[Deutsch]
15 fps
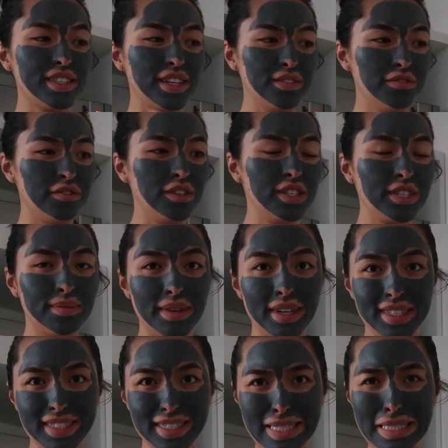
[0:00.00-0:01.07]
Dann fülle ich
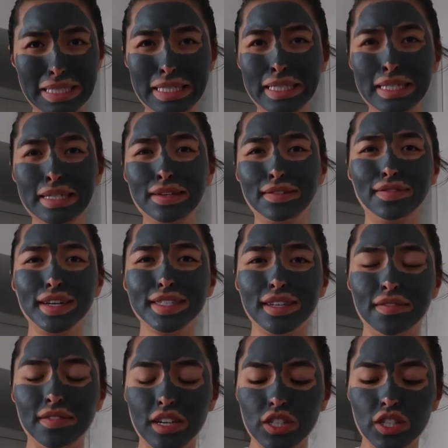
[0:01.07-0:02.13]
meine äh,
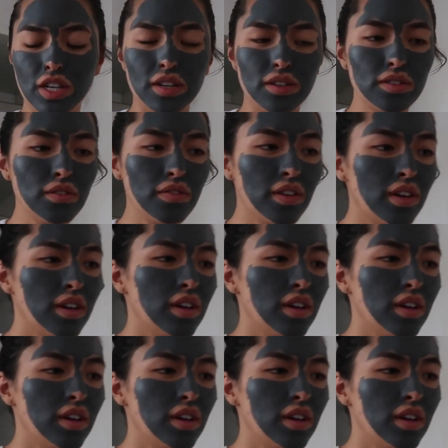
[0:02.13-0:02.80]
Wasserflasche auf.